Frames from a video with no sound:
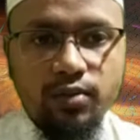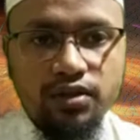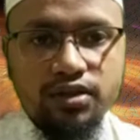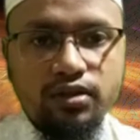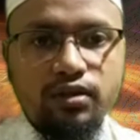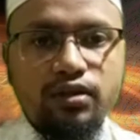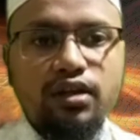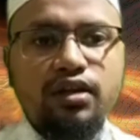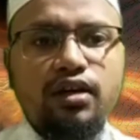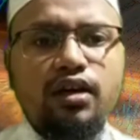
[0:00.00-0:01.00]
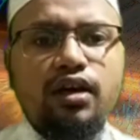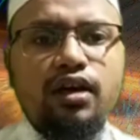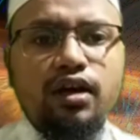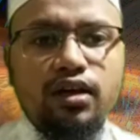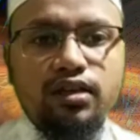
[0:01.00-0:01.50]
ভর্ষিত হোক
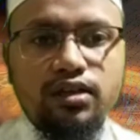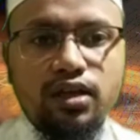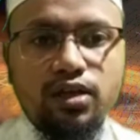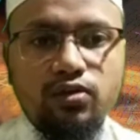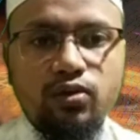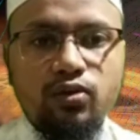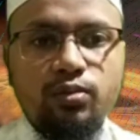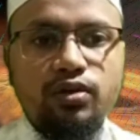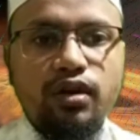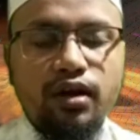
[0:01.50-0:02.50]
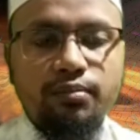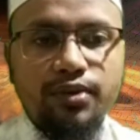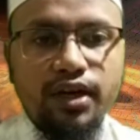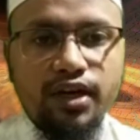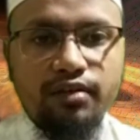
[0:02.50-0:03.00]
ইত্তাখাদু কবুর
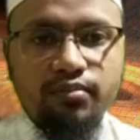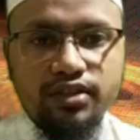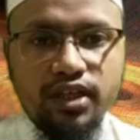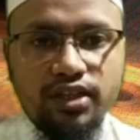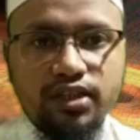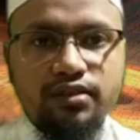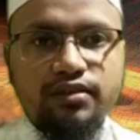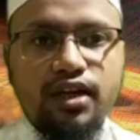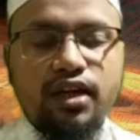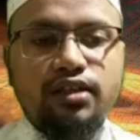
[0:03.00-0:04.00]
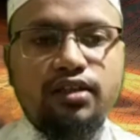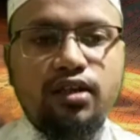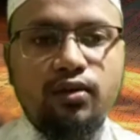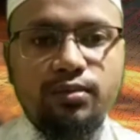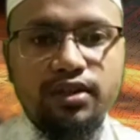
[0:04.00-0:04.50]
আম্বিয়া আহিম মাসাজিদ তারা তাদের
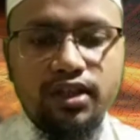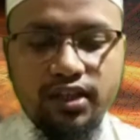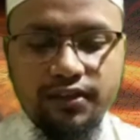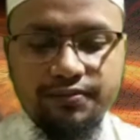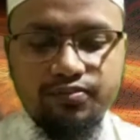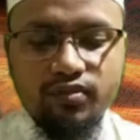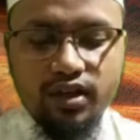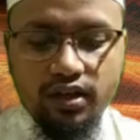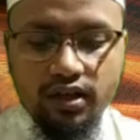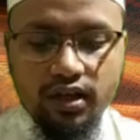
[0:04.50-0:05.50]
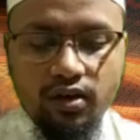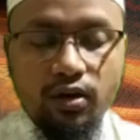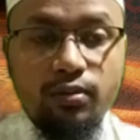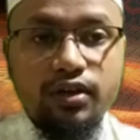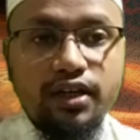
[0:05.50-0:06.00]
নবীদের
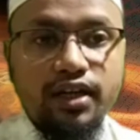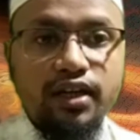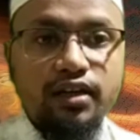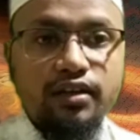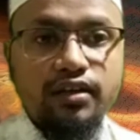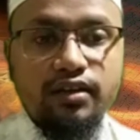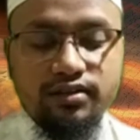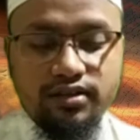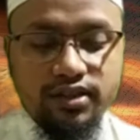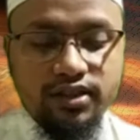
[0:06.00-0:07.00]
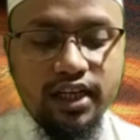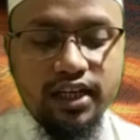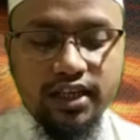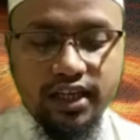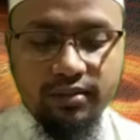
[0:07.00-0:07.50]
কবরকে সিজদার
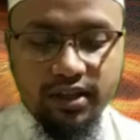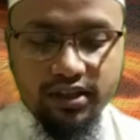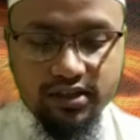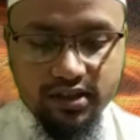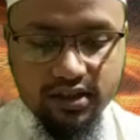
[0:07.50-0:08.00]
জায়গা বানিয়েছে